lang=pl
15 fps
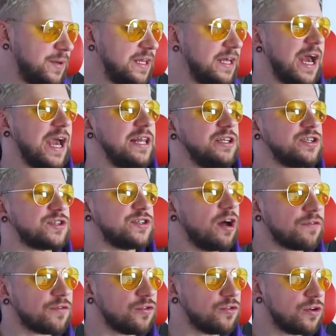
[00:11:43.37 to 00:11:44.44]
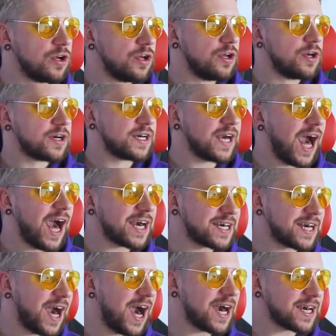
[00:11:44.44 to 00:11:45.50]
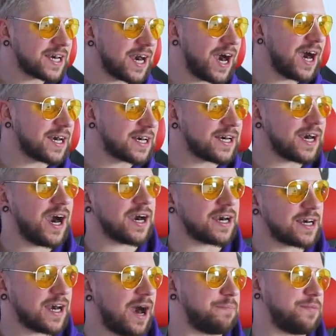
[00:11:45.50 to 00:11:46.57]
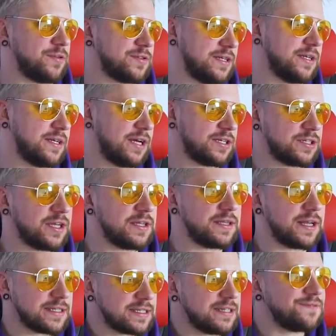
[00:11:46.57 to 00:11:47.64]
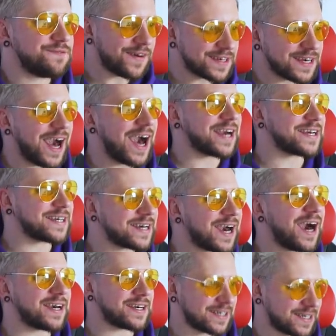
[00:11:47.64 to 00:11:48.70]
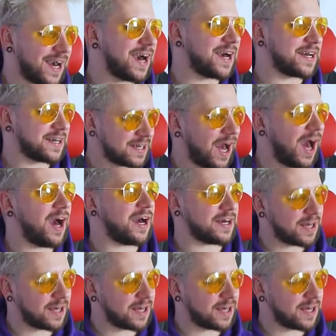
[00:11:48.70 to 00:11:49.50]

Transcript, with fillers: Billie Eilish znowu! ha, ha, ha, ha, ha. Piosenka się nazywa ha, ha, ha, ha,